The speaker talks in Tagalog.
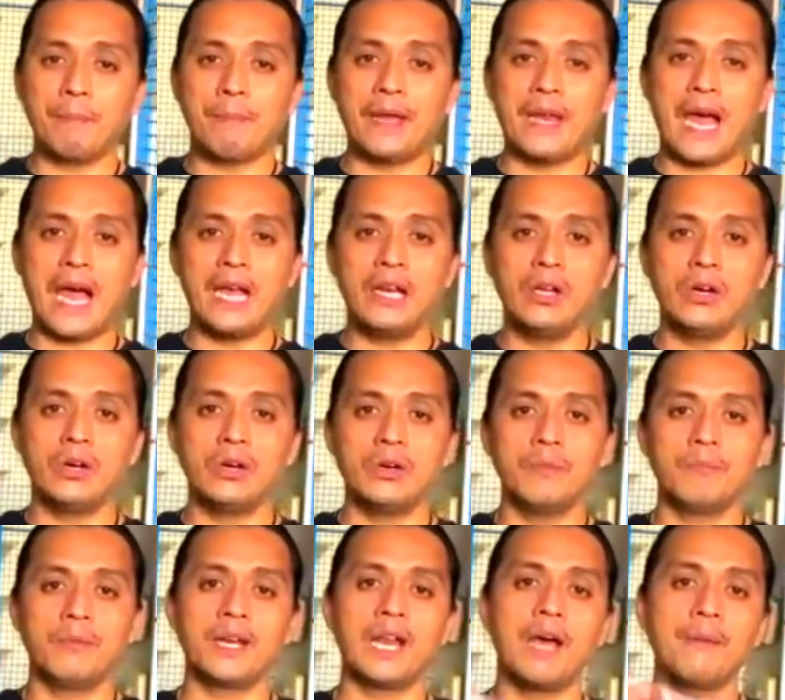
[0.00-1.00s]
panalo.
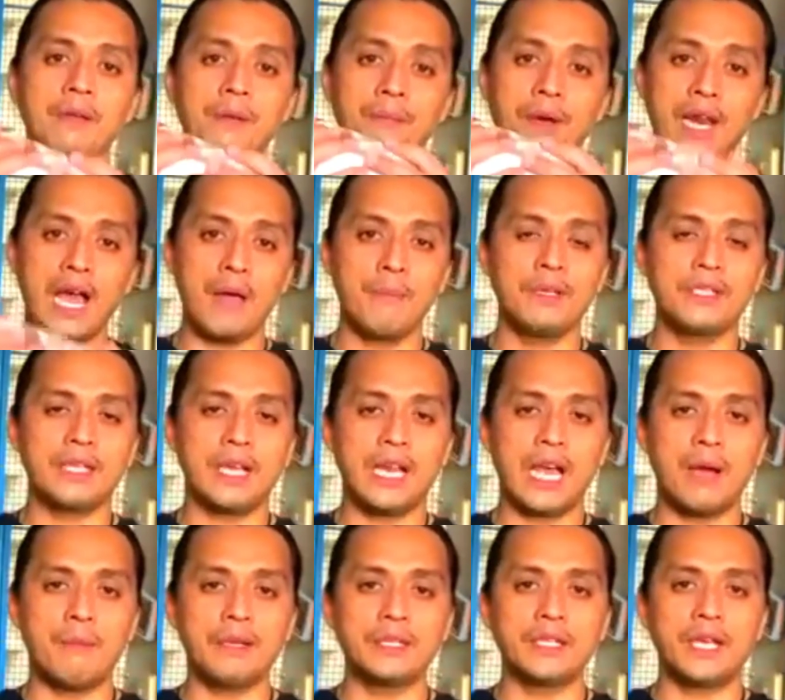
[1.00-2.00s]
Maraming maraming
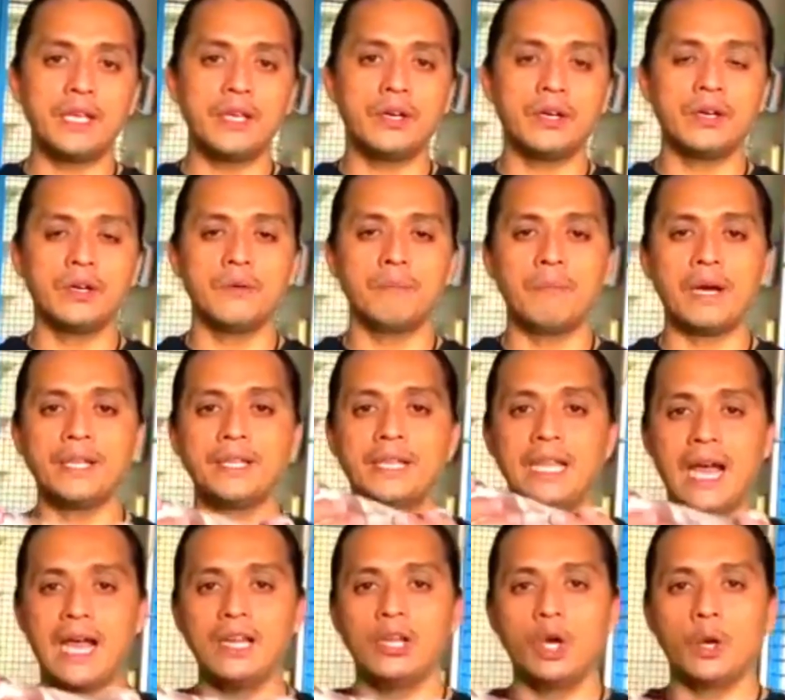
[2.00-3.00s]
salamat sa iyo,
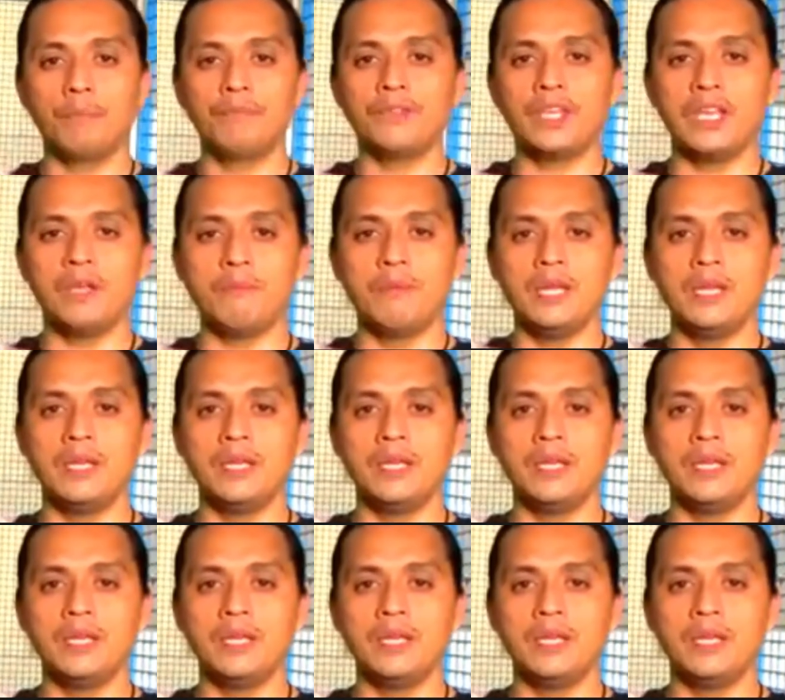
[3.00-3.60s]
Magda Lock TV.